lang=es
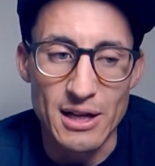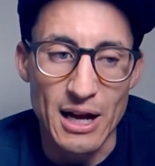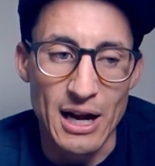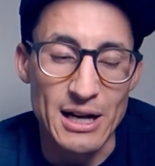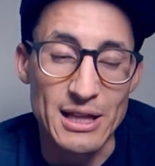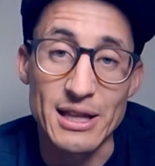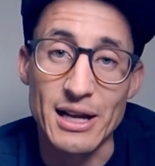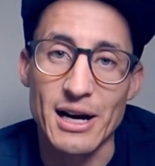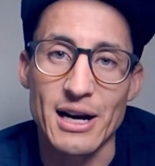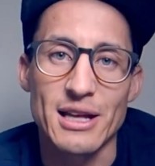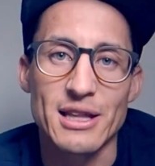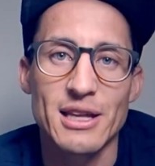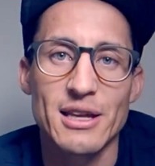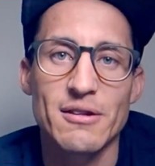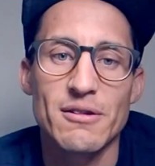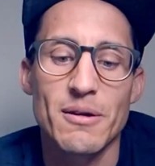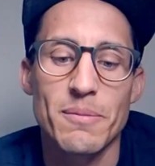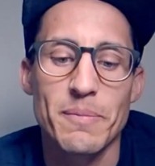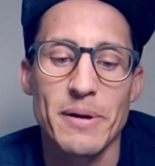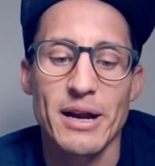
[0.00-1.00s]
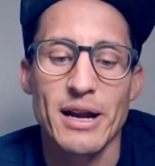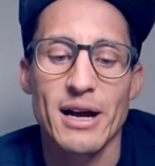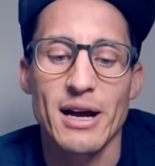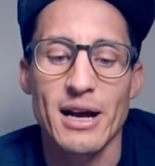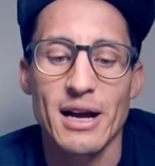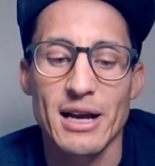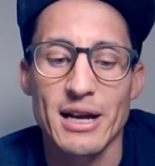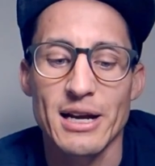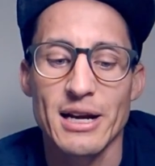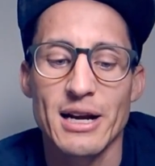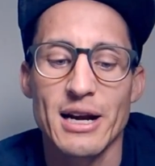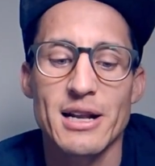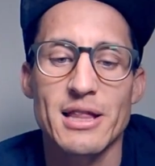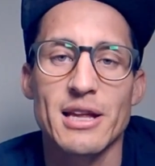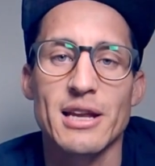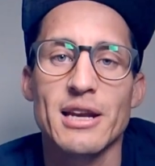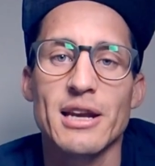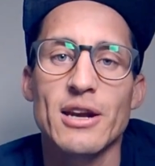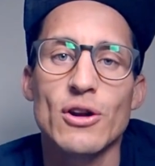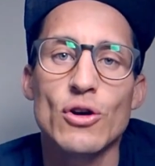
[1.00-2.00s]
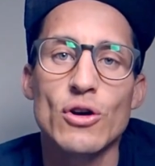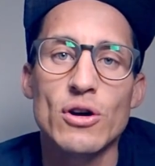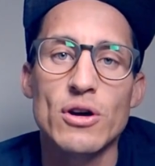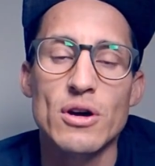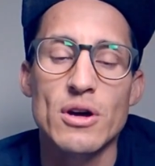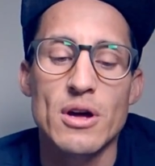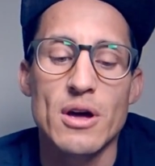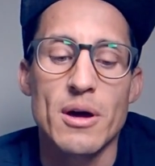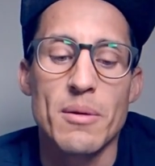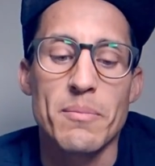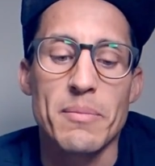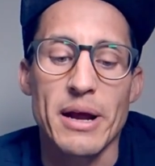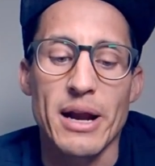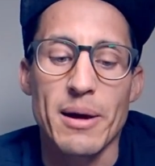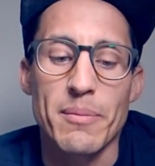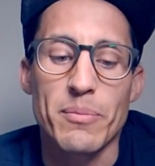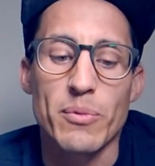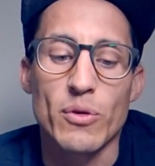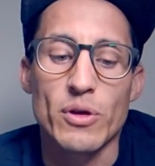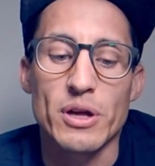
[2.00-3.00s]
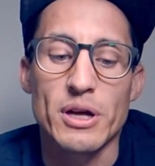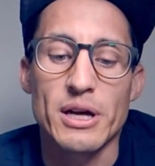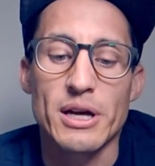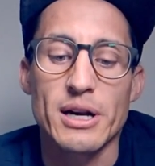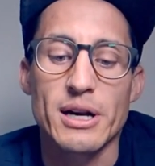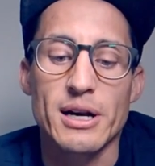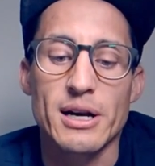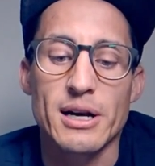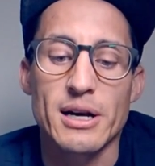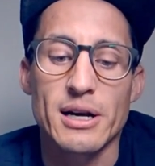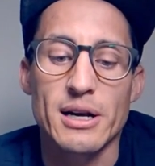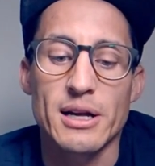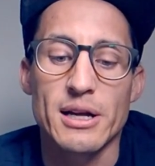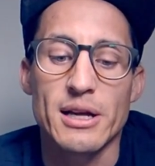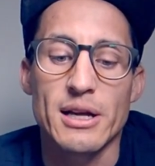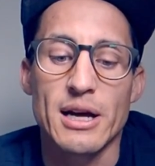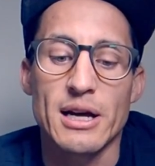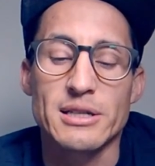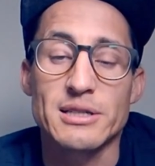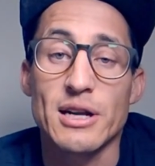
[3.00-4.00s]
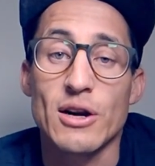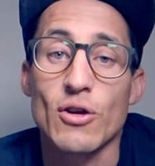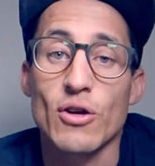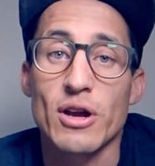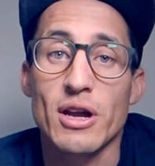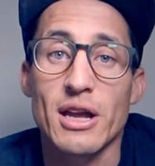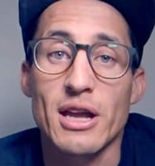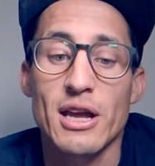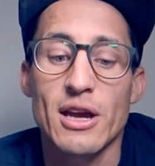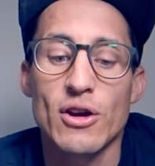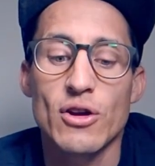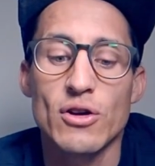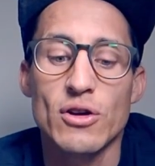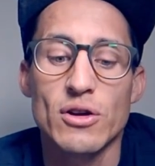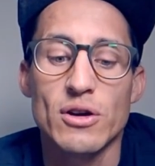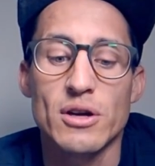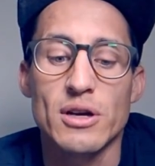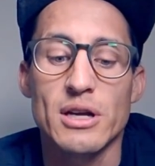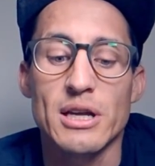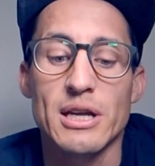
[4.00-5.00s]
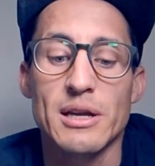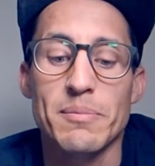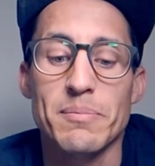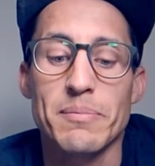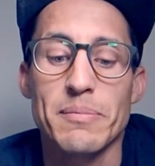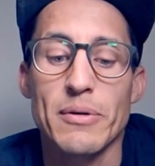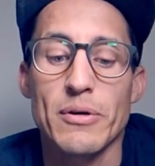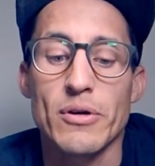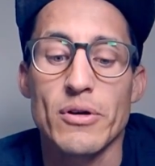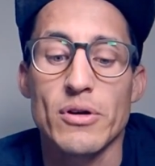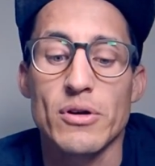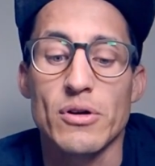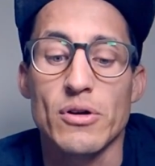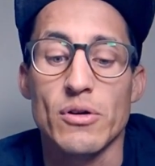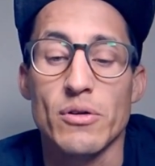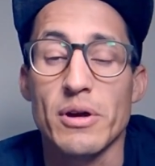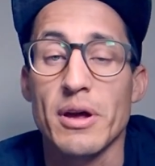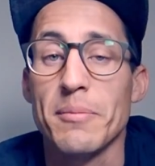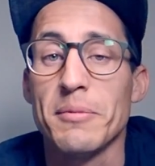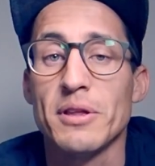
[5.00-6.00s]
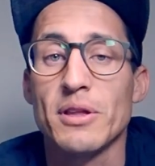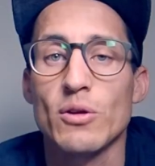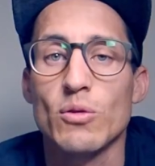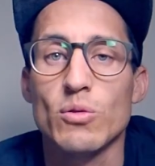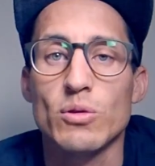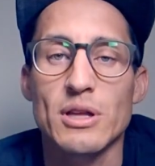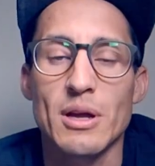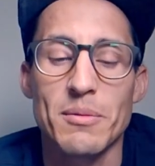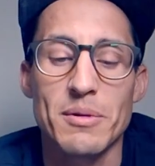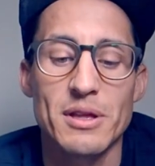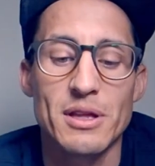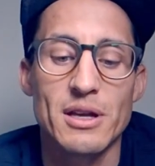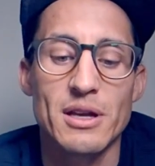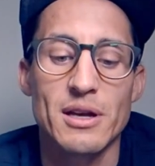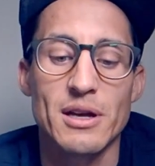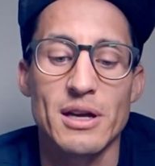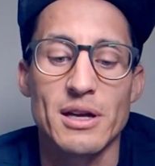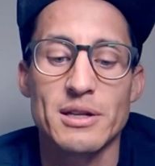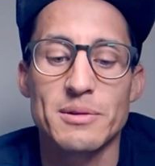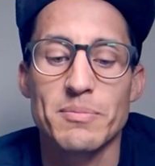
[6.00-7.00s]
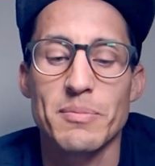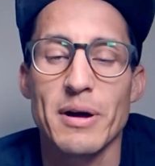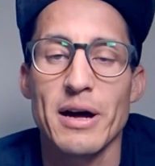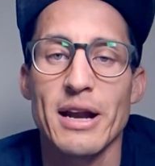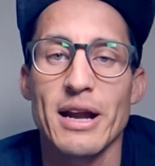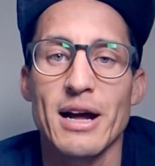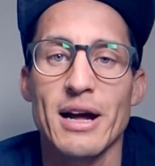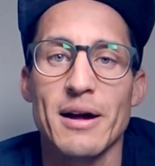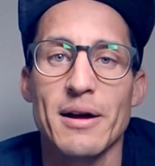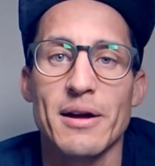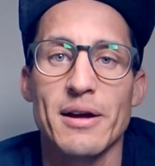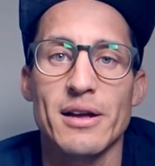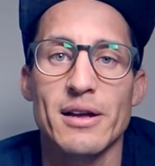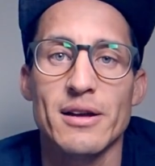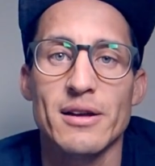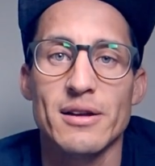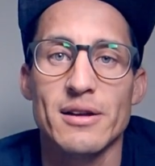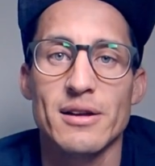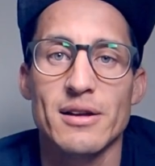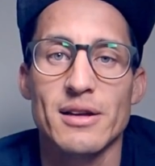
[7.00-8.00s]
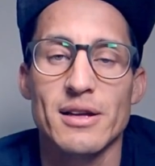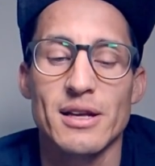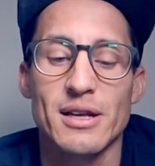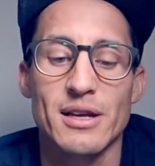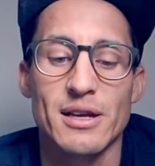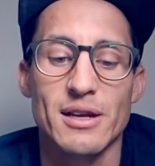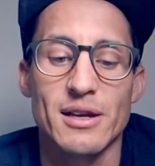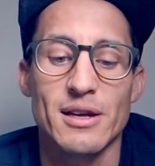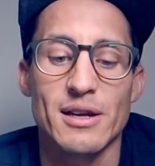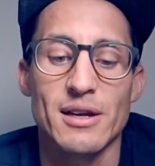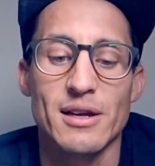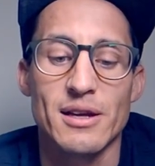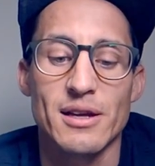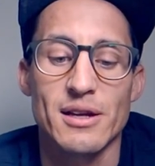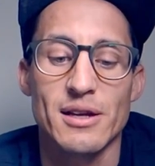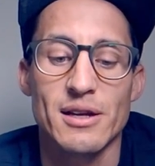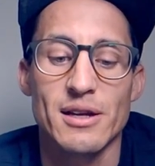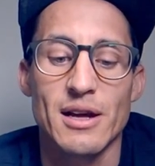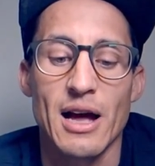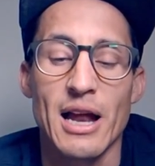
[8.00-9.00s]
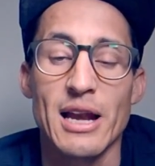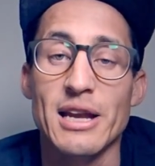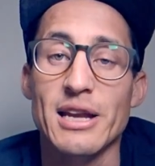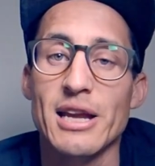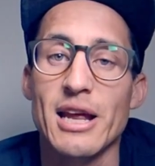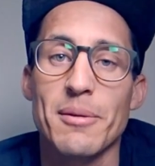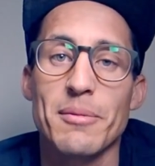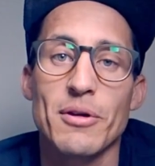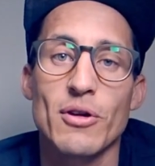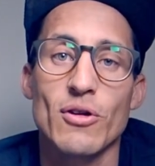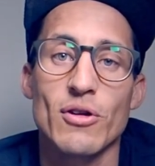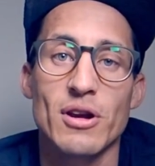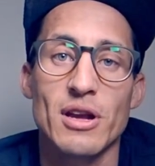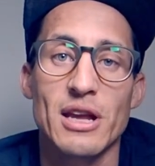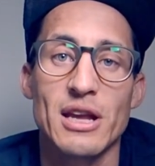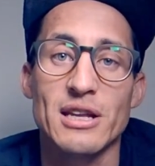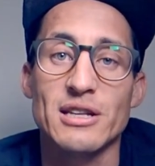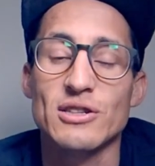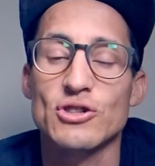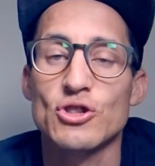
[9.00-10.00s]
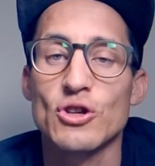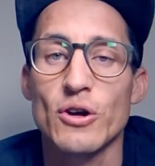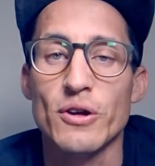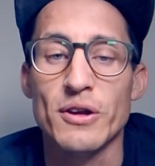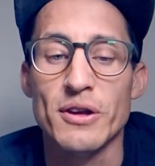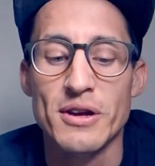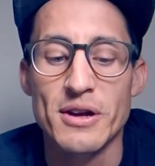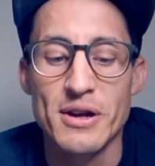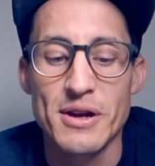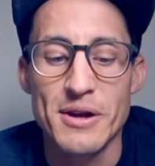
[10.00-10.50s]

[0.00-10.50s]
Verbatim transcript: alternativas para generar dinero, para poder eh, hacer lo que quiero y por, obviamente justamente es para alinearme con quién soy.